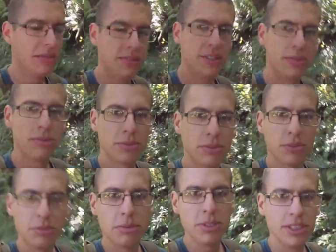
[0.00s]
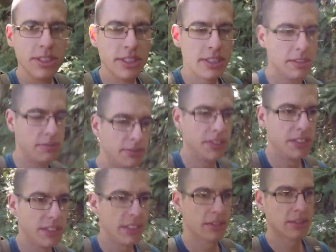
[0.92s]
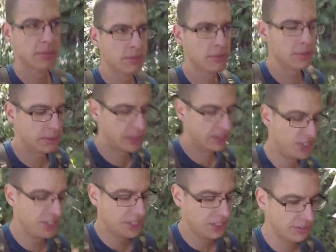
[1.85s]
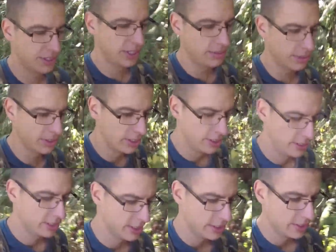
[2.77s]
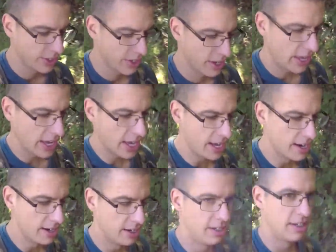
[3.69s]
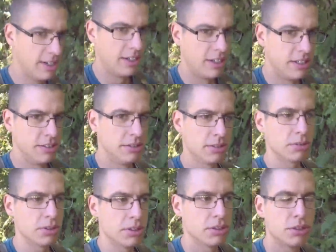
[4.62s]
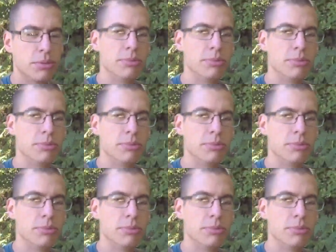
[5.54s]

vision de nuit, qui fait détection automatique évidemment. Et euh, donc tu